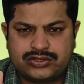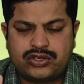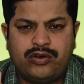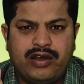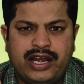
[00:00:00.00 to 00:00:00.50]

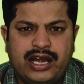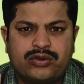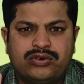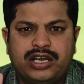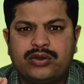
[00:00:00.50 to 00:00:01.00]
చేసుకోవాలి
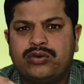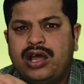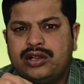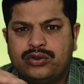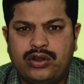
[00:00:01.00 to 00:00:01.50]
అనుకుంటే
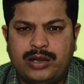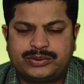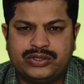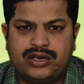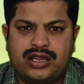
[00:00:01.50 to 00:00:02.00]
కూడా అందులో
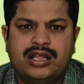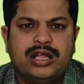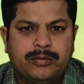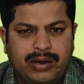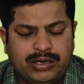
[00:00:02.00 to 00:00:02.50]
ఆప్షన్ ఉండాలి
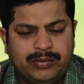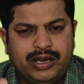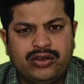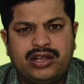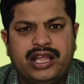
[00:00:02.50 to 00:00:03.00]
బట్ మన
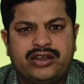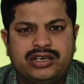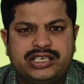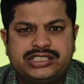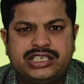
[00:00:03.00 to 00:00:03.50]
యొక్క ఈ యొక్క
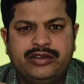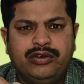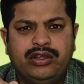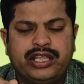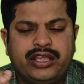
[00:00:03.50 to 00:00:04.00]
డిష్
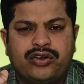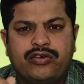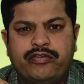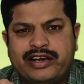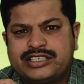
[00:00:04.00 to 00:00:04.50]
టీవీలో ఈ యొక్క
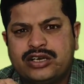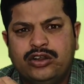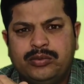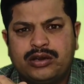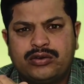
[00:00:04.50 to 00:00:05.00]

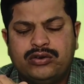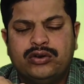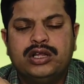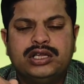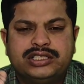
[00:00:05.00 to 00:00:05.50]
వెర్షన్లో మనకు
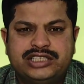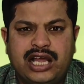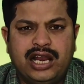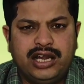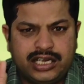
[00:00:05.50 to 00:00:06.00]

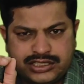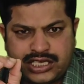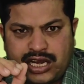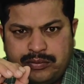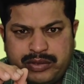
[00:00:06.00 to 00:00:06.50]
చాలా అంటే
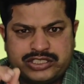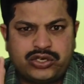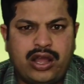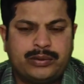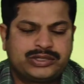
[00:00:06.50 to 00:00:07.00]
చాలా బెస్ట్
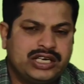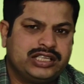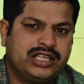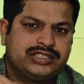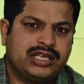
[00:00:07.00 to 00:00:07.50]
ఆప్షన్
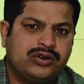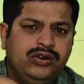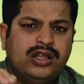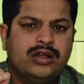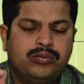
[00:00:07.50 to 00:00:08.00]
అయితే ఇచ్చారు
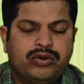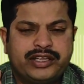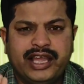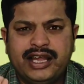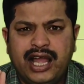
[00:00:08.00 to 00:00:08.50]

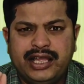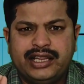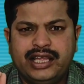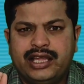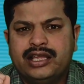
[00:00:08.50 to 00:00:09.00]
ముఖ్యంగా
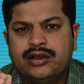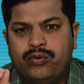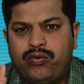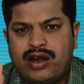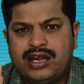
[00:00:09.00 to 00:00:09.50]
ఇది
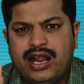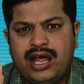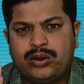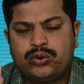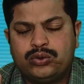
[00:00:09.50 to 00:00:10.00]
వన్
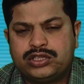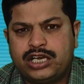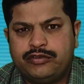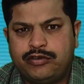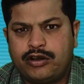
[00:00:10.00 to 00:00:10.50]
ఆర్ టూ
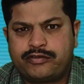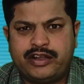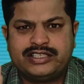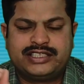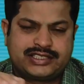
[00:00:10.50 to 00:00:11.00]
త్రీ ఫోర్
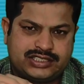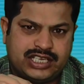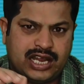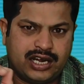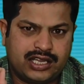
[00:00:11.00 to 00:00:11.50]
ఫైవ్ సిక్స్
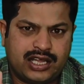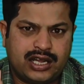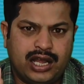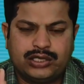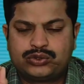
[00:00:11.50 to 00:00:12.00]
ఛానల్
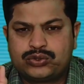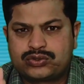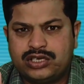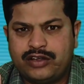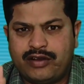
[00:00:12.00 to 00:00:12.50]
దాకా
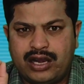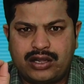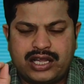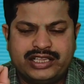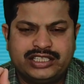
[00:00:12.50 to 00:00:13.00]
చూసుకునే
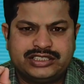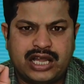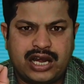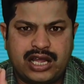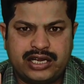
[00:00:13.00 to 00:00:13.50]
వాళ్ళకైతే
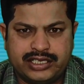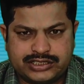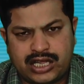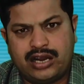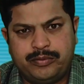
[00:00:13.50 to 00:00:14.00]
చాలా అంటే
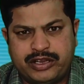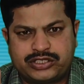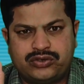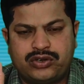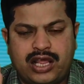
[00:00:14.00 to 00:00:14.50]
చాలా
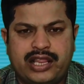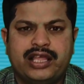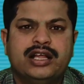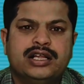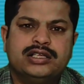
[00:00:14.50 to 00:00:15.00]
బెస్ట్ ఉంటుంది
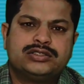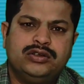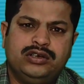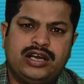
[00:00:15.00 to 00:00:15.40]
సో